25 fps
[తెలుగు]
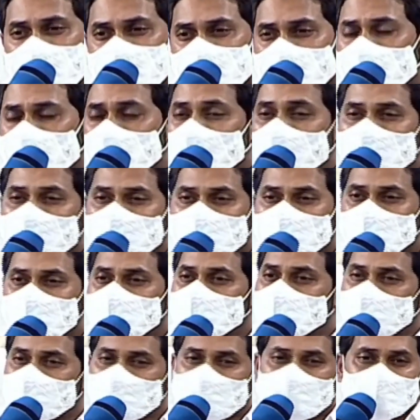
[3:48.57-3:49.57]
టూ వీలర్స్
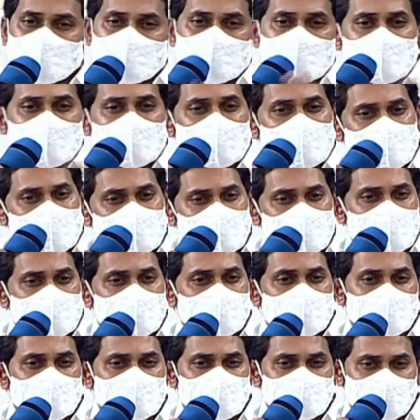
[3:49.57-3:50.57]
కూడా ఈ మధ్యకాలంలోనే
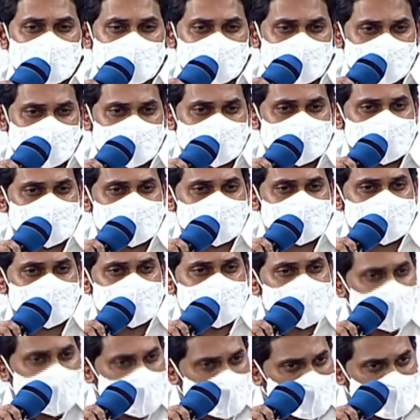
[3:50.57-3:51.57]
లాంచ్ చేసాం
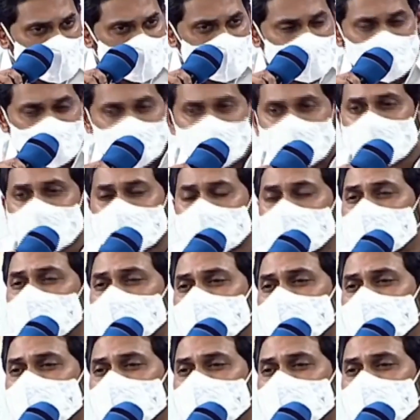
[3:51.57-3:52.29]
ఈ